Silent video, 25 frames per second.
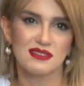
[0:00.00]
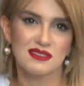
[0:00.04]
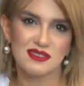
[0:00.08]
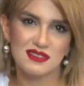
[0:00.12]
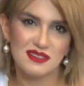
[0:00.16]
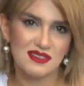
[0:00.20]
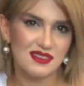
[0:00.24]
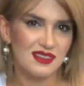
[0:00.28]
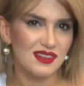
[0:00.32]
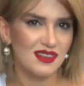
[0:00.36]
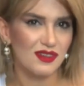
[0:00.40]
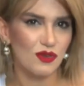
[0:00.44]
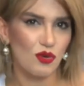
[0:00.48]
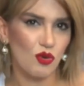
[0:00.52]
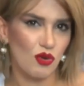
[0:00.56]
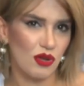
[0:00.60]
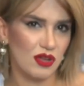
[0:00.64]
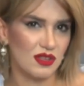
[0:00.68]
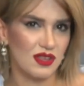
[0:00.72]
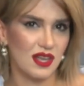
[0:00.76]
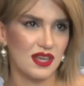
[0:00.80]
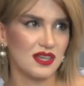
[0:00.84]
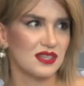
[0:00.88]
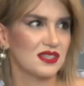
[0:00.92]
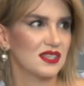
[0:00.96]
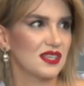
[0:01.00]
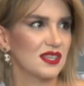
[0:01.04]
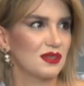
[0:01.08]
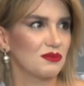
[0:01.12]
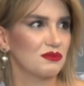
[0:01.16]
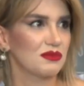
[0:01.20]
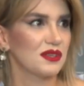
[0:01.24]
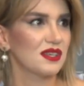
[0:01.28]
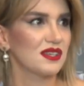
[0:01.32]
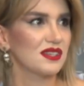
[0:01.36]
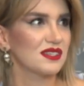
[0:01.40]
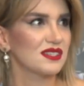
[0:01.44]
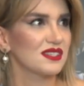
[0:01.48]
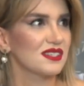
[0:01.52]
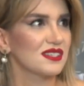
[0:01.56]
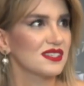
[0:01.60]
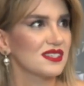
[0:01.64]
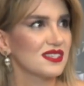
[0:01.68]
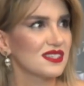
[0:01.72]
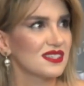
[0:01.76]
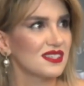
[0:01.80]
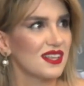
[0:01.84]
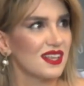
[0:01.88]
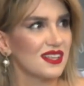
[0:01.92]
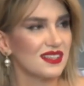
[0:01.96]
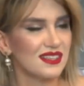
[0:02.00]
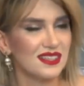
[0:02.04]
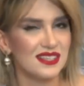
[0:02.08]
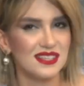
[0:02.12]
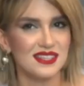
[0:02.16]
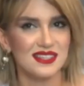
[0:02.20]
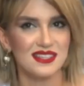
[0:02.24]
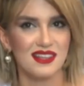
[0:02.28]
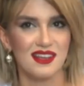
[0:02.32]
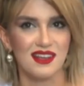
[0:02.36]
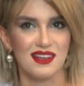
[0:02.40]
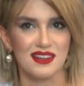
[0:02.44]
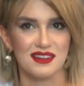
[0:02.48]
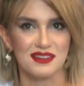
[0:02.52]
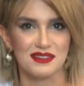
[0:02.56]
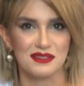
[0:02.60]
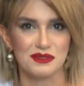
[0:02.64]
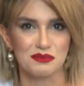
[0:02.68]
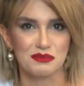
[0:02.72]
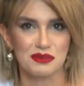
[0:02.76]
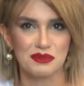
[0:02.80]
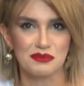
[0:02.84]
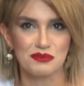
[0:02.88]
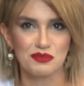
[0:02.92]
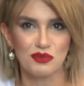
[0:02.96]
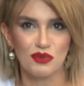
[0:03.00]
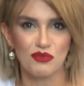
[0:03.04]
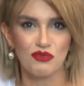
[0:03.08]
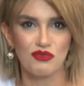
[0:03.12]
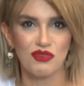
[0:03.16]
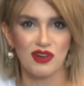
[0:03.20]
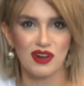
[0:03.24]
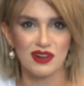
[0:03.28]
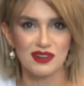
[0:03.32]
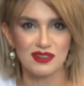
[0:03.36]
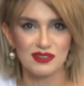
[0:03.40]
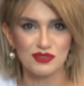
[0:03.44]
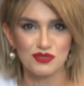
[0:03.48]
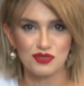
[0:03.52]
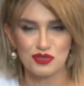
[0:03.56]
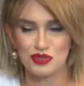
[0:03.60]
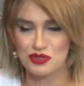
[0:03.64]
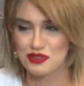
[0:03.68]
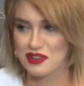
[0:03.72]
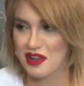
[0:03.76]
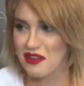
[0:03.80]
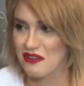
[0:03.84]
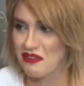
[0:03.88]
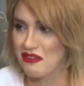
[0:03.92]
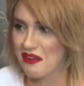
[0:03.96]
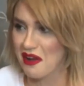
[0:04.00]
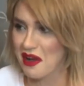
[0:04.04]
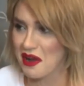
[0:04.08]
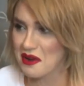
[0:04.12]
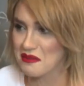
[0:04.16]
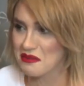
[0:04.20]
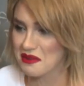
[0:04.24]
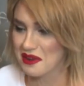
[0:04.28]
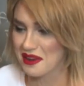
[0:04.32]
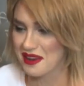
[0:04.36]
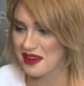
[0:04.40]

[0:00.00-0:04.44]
Evet. O kadar diyeyim. Gerisini siz anlayın yani. Hani bilmiyorum farklı düşünen var